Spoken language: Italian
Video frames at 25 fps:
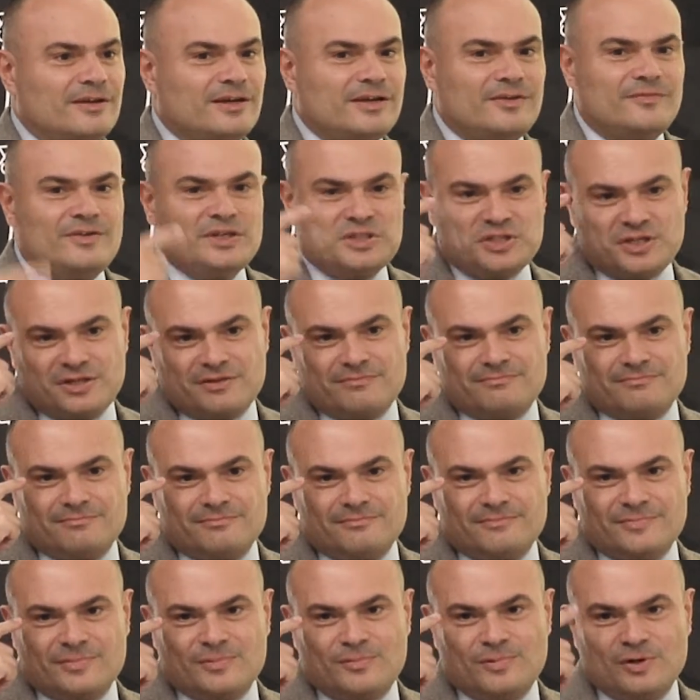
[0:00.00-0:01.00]

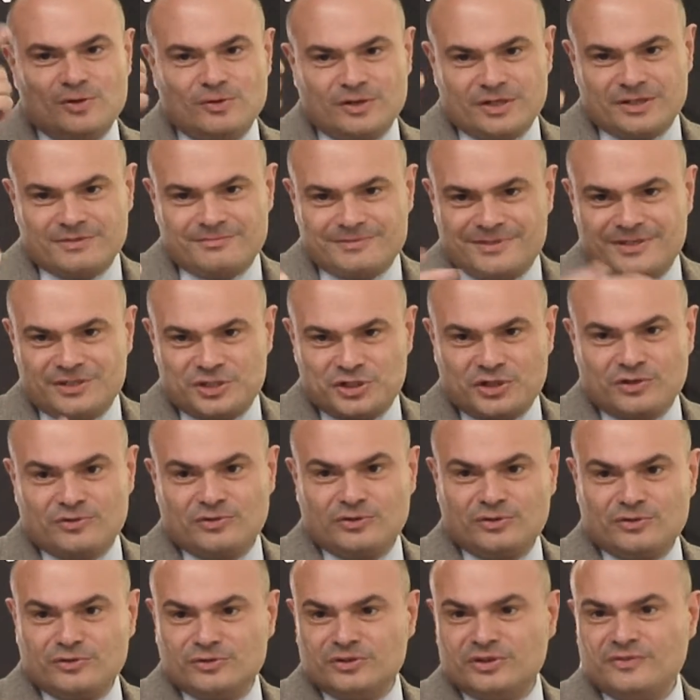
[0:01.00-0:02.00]
Invece quello che, che,
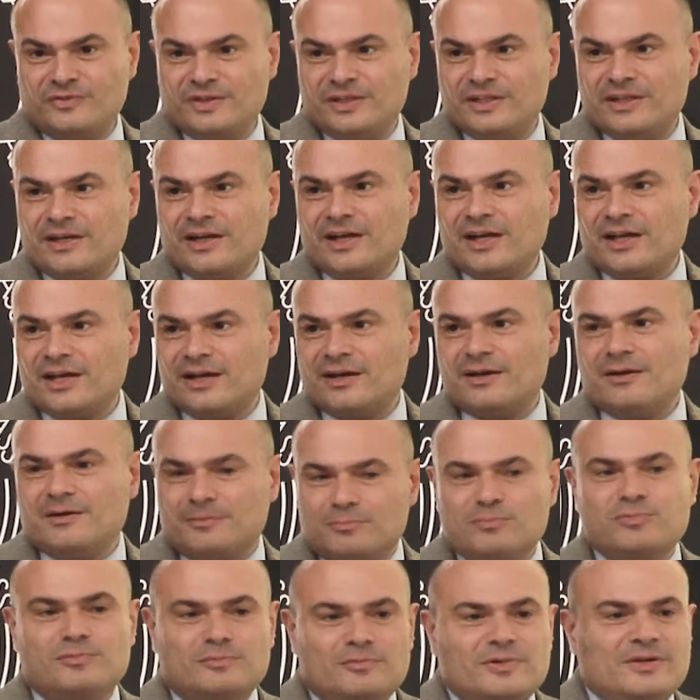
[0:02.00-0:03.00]
cerco di condividere è
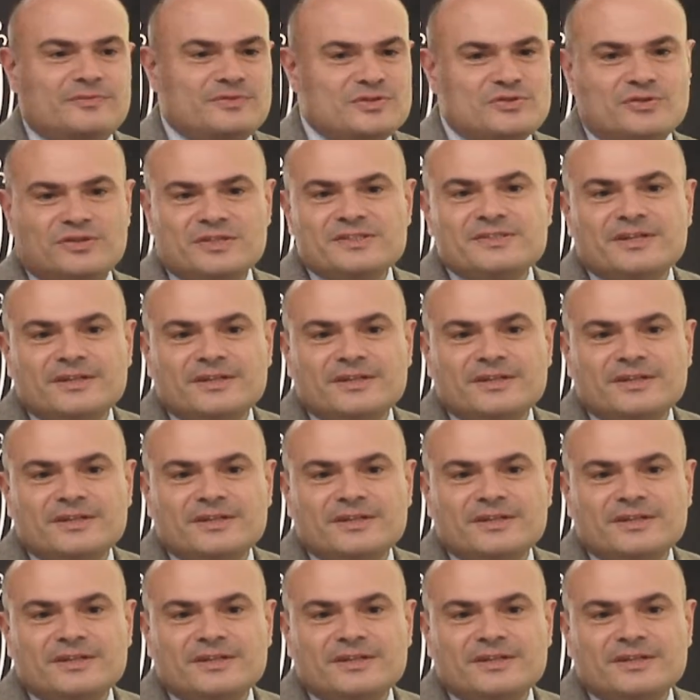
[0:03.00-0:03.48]
una visione